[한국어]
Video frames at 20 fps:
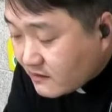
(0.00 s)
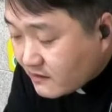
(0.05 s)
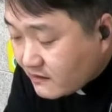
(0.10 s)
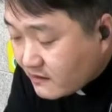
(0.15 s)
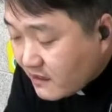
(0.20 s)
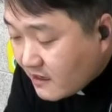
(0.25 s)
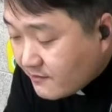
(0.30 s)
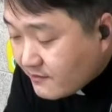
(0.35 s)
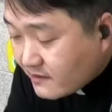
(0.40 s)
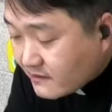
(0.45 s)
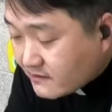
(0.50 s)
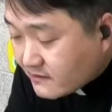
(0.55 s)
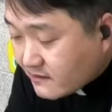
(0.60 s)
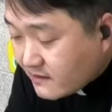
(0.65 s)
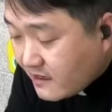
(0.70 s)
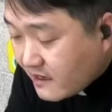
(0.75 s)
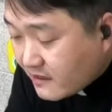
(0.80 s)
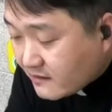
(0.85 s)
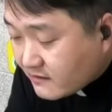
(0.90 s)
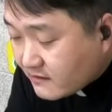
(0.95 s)

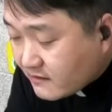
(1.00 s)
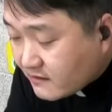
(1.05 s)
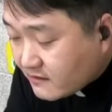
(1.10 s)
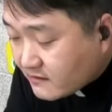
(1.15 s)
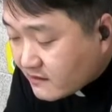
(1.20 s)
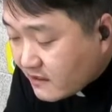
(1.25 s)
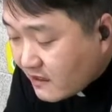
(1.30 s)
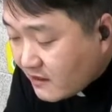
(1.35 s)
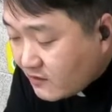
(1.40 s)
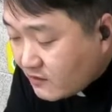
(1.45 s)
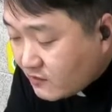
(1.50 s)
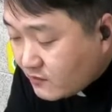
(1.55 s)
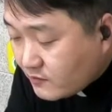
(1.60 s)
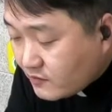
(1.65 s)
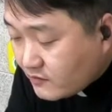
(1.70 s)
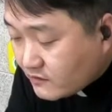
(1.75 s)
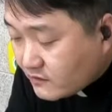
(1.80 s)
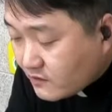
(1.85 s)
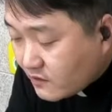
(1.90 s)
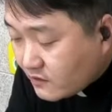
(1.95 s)
야베스의 아들
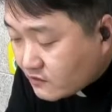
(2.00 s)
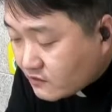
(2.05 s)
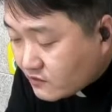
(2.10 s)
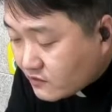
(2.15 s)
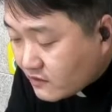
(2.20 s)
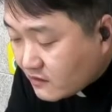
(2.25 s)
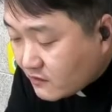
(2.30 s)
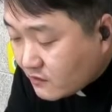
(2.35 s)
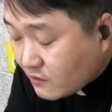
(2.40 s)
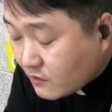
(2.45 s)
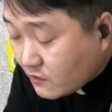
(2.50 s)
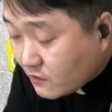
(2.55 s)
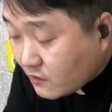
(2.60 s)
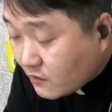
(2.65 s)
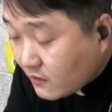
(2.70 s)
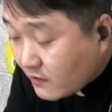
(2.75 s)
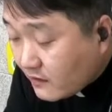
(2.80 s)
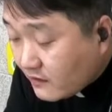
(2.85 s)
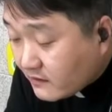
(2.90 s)
살룸을 쳐 죽이고